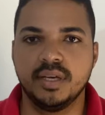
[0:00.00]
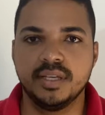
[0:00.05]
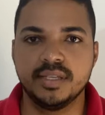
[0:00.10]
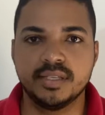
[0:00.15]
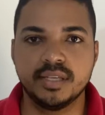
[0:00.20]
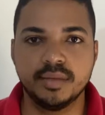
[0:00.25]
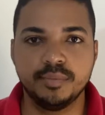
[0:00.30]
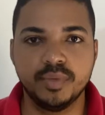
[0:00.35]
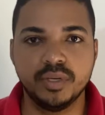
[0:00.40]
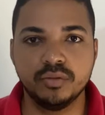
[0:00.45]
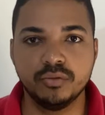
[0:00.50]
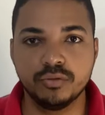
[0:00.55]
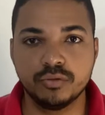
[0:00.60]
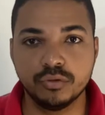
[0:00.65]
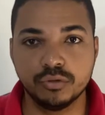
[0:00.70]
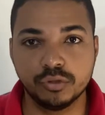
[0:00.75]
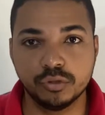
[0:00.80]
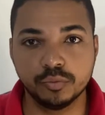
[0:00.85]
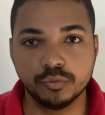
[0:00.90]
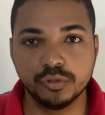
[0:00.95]
Recebi
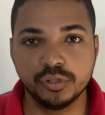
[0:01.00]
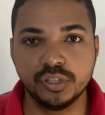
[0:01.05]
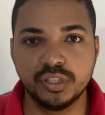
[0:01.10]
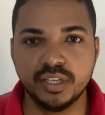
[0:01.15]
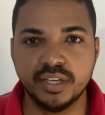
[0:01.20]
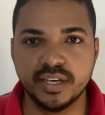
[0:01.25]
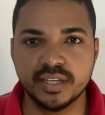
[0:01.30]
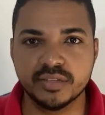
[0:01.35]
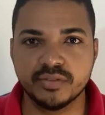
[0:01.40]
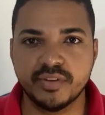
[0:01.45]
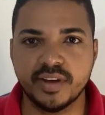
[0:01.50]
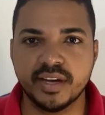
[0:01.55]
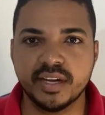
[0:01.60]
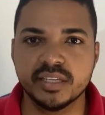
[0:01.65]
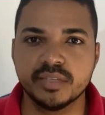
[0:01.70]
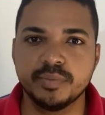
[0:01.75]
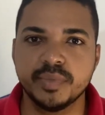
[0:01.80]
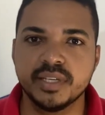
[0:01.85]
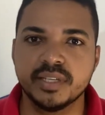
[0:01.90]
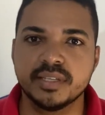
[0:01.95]
nos últimos dias
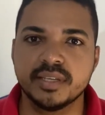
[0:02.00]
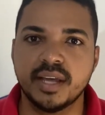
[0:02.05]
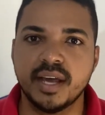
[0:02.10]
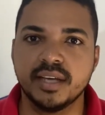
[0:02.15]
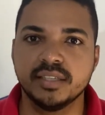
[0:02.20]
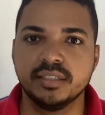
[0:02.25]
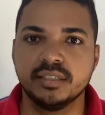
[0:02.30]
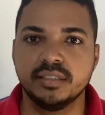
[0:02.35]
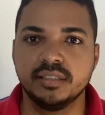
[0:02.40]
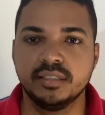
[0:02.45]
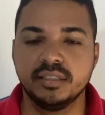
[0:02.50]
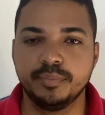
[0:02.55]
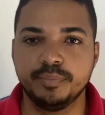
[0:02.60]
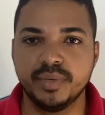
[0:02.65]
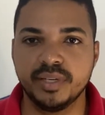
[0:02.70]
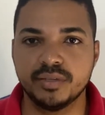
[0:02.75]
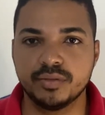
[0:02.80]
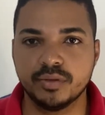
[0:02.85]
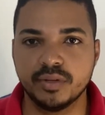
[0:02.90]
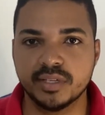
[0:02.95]
várias mensagens de
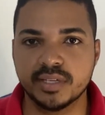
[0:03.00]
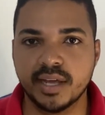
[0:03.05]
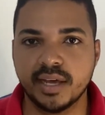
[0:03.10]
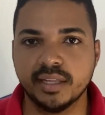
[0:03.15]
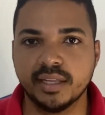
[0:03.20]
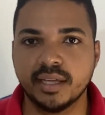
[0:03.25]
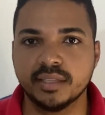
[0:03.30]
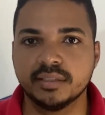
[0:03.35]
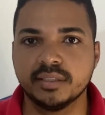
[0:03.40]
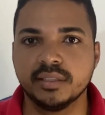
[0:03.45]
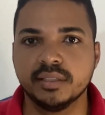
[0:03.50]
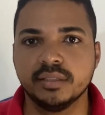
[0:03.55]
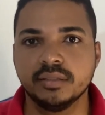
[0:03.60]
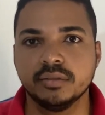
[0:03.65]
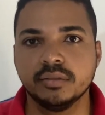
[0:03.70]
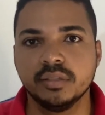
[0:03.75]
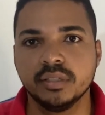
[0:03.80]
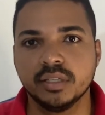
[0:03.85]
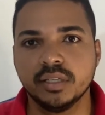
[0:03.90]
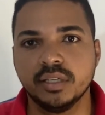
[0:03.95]
pessoas
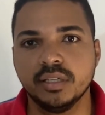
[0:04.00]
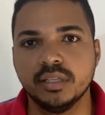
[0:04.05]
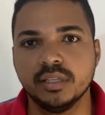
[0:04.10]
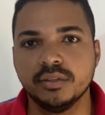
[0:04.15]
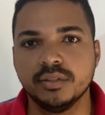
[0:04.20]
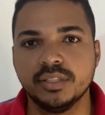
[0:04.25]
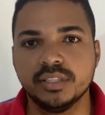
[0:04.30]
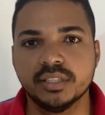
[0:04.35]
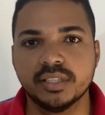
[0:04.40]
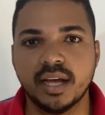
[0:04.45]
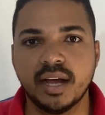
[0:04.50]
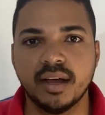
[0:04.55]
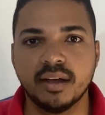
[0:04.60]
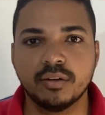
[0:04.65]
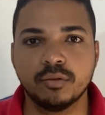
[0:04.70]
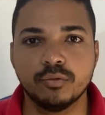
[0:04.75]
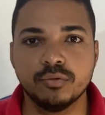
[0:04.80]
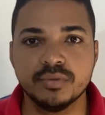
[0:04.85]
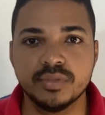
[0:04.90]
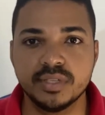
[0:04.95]
relatando que não está
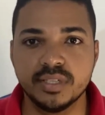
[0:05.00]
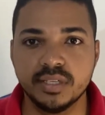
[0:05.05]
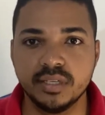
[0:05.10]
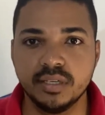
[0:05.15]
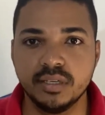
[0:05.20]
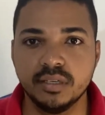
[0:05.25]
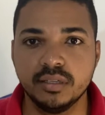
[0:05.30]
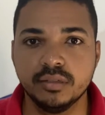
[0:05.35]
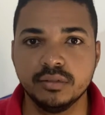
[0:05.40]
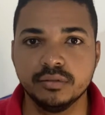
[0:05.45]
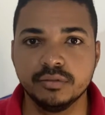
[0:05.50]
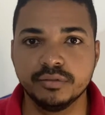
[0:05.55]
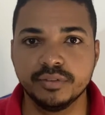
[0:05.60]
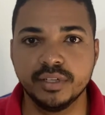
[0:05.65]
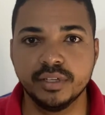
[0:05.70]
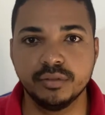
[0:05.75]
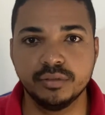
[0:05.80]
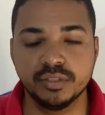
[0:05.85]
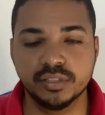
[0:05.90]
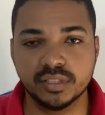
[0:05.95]
conseguindo
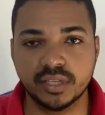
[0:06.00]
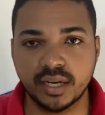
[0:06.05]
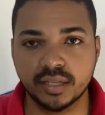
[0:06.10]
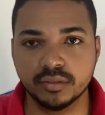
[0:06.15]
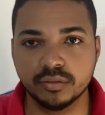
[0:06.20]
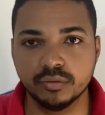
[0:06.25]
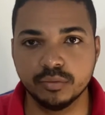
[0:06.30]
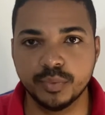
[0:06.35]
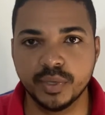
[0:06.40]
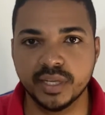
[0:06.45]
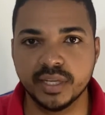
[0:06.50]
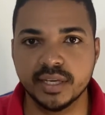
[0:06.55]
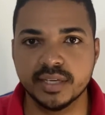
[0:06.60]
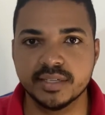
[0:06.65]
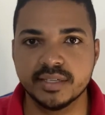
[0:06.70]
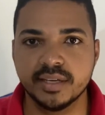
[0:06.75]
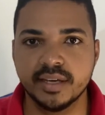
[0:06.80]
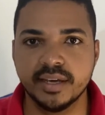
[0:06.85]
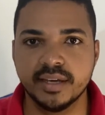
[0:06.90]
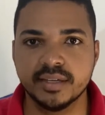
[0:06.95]
ver no extrato do
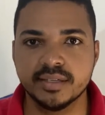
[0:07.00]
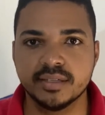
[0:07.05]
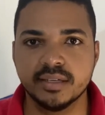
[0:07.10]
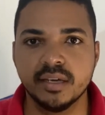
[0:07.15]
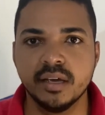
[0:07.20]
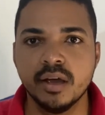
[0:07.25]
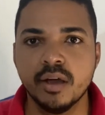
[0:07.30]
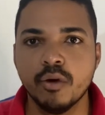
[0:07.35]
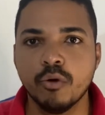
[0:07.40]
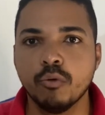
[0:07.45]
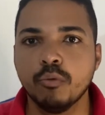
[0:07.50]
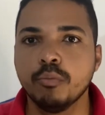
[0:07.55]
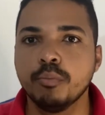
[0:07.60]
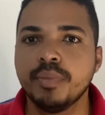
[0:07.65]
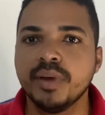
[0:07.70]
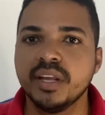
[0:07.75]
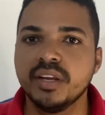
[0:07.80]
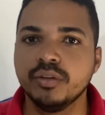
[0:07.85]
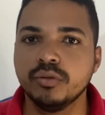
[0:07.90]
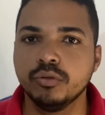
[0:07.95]
INSS um
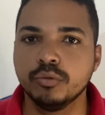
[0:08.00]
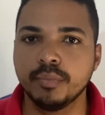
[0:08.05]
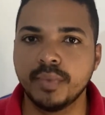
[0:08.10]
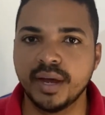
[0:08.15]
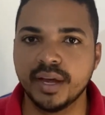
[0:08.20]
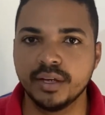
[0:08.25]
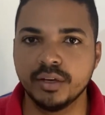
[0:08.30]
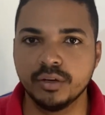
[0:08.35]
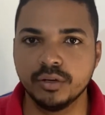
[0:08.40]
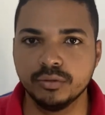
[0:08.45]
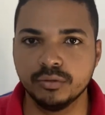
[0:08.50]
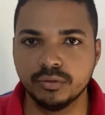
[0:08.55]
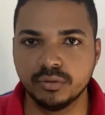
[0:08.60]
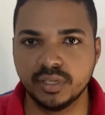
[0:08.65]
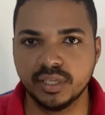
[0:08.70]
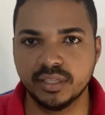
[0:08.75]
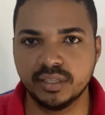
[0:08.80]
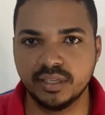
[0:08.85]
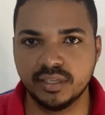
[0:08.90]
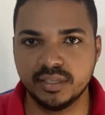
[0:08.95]
período maior do
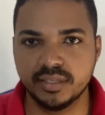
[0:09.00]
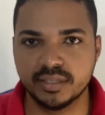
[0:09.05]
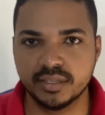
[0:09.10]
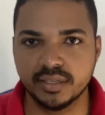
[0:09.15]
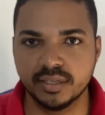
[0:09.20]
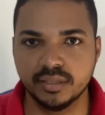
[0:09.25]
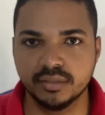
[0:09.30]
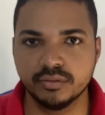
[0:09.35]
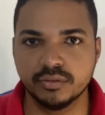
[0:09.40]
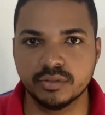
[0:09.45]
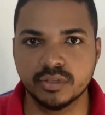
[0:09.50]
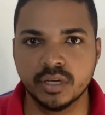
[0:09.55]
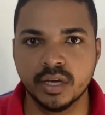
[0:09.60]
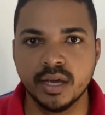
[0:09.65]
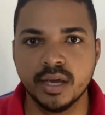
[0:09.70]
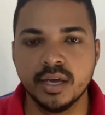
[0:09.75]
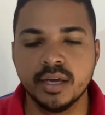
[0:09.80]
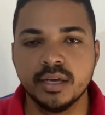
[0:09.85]
que 3 anos.